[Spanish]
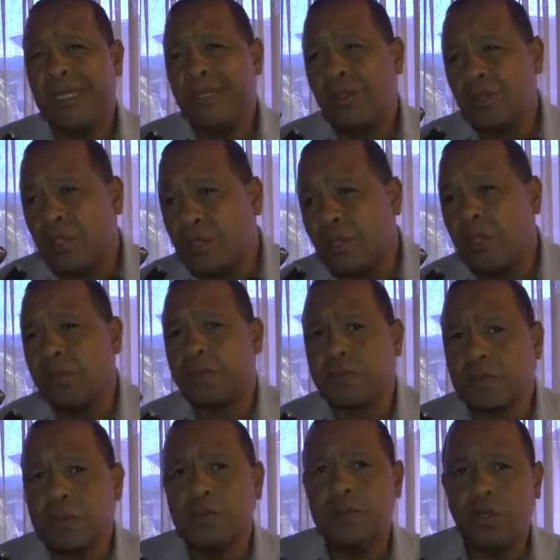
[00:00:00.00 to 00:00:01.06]
Nosotros
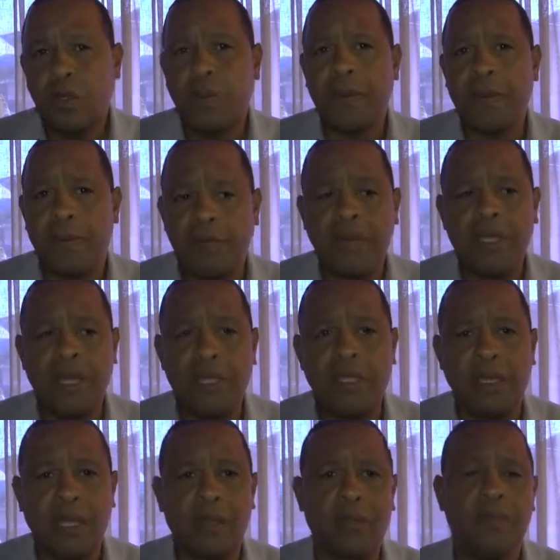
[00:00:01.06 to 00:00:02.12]
los primeros días de
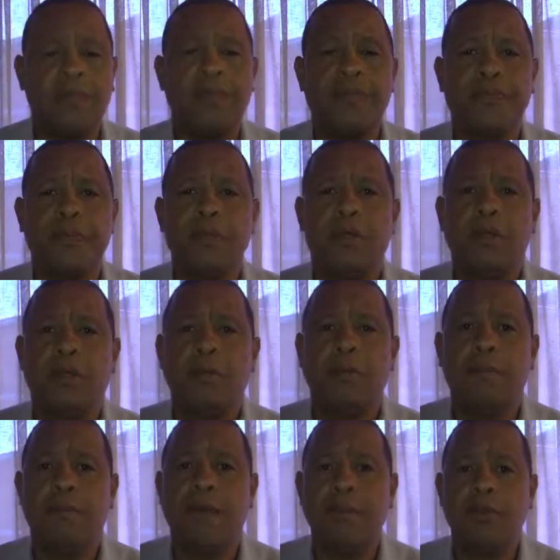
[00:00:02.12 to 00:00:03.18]
enero
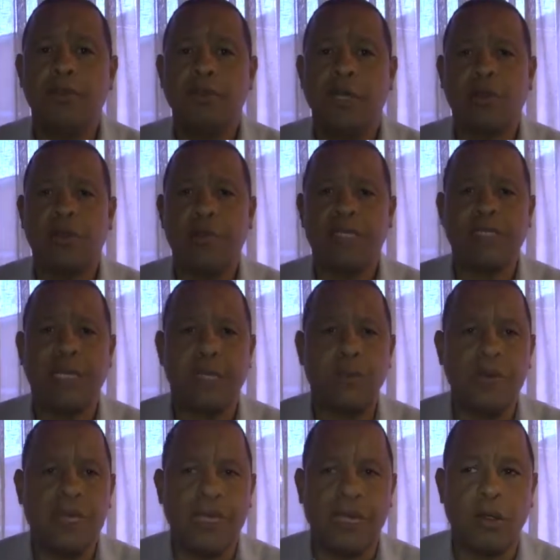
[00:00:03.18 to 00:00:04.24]
vamos a comenzar a
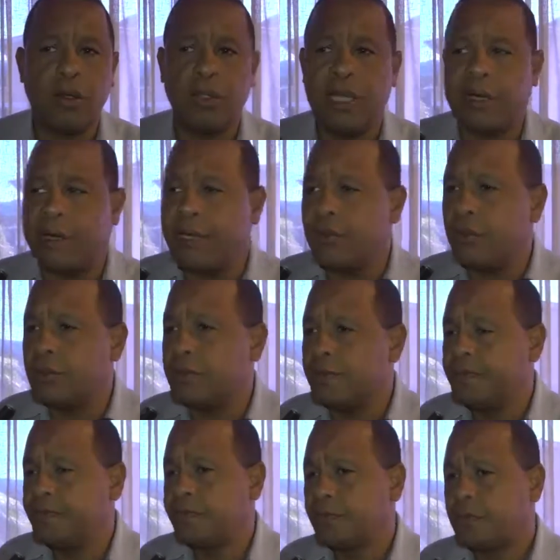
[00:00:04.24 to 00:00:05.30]
ubicar los terrenos.
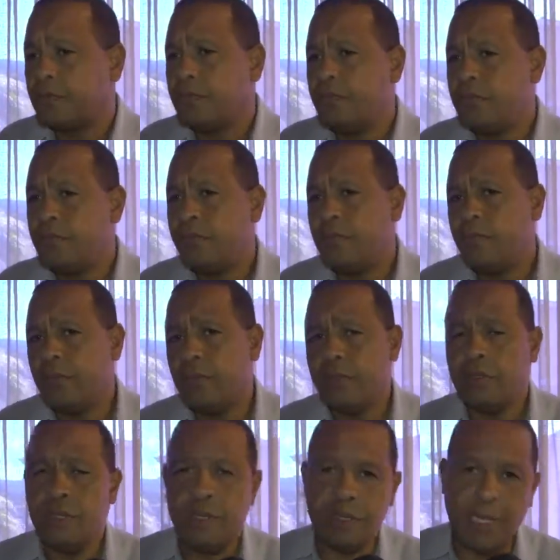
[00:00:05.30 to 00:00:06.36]

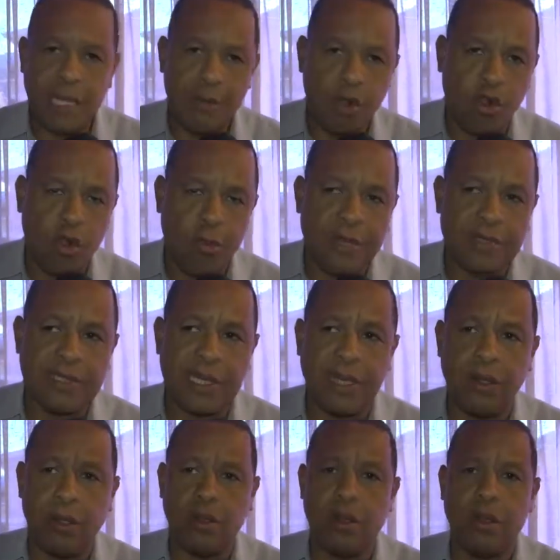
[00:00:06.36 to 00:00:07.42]
Eh, ya hemos
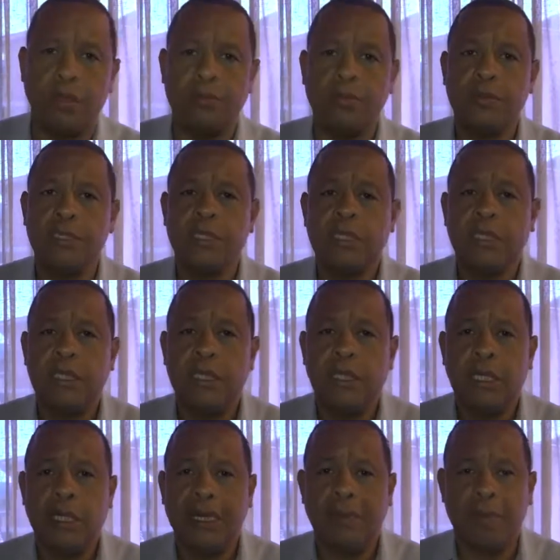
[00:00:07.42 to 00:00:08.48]
conversado con
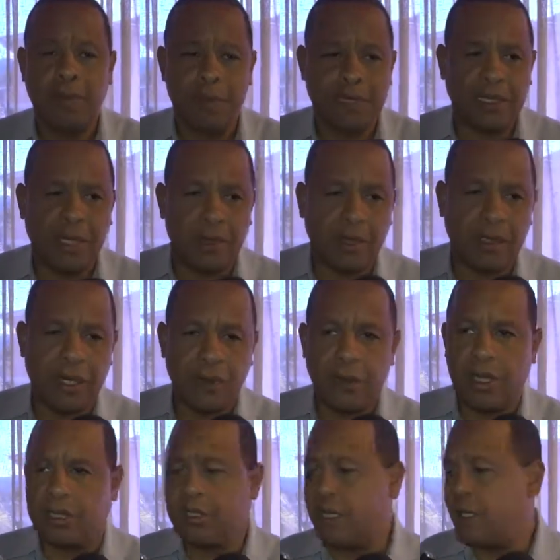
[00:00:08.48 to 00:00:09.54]
el propietario del
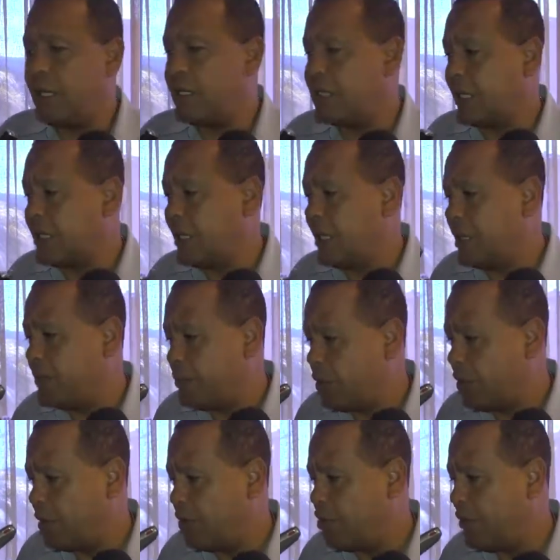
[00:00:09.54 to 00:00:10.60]
terreno que está en la salida del
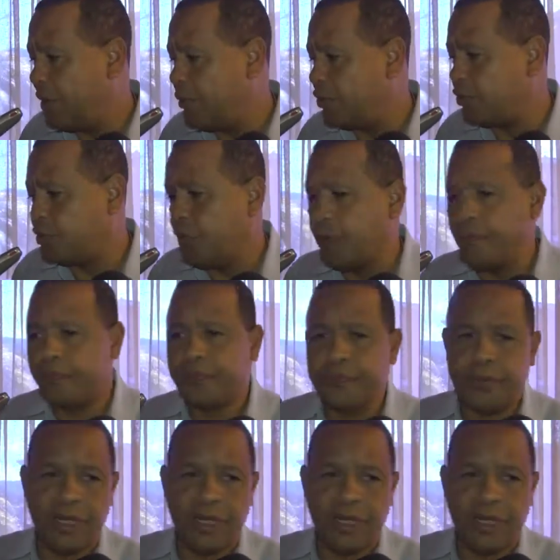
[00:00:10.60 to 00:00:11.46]
pueblo, en Goma Monzón.